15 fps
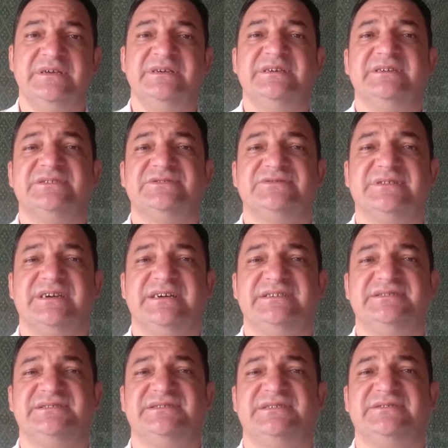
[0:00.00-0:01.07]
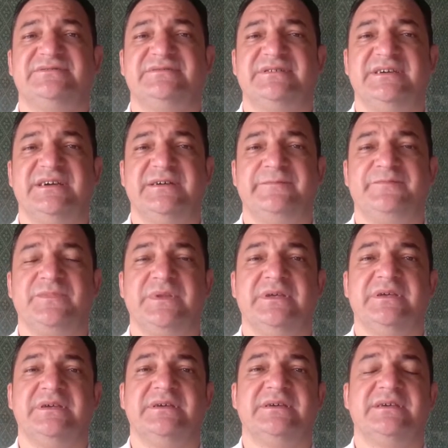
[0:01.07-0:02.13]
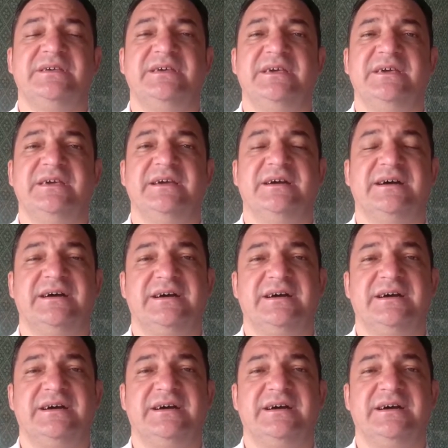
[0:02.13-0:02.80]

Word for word: Isso quer dizer o quê? Que